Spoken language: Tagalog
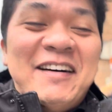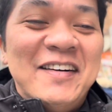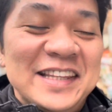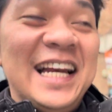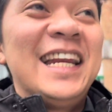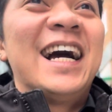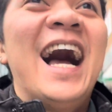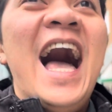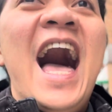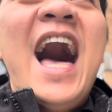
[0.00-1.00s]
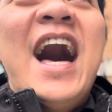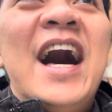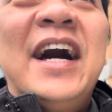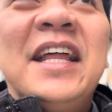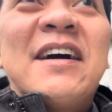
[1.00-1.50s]
o, dali lang.
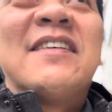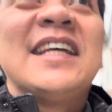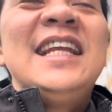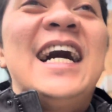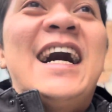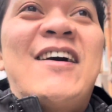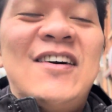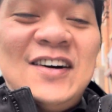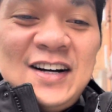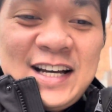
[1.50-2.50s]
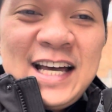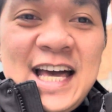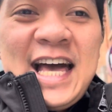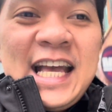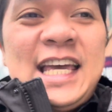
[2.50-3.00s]
O, dali lang ako.
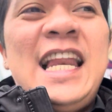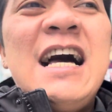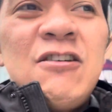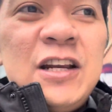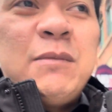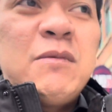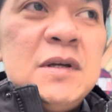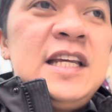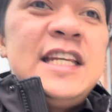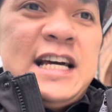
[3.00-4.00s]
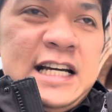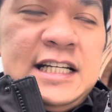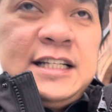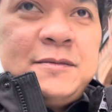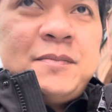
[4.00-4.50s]
Kailangan ko na bumili ng
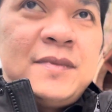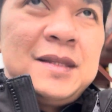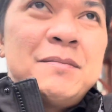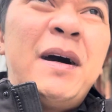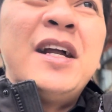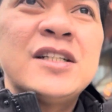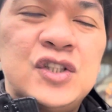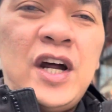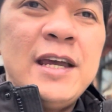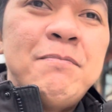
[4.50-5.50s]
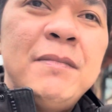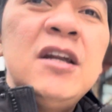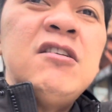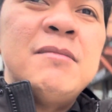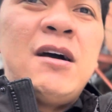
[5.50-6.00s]
parang tripod.
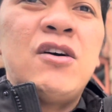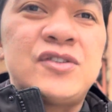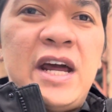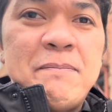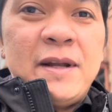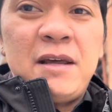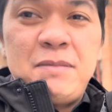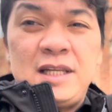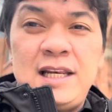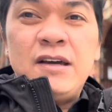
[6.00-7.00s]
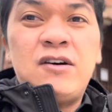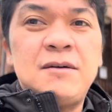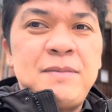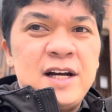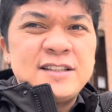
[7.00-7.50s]
Mayroon naman akong tripod na binili or
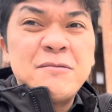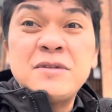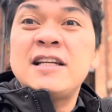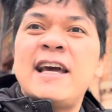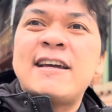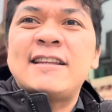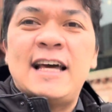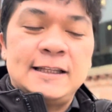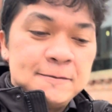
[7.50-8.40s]
parang something like that.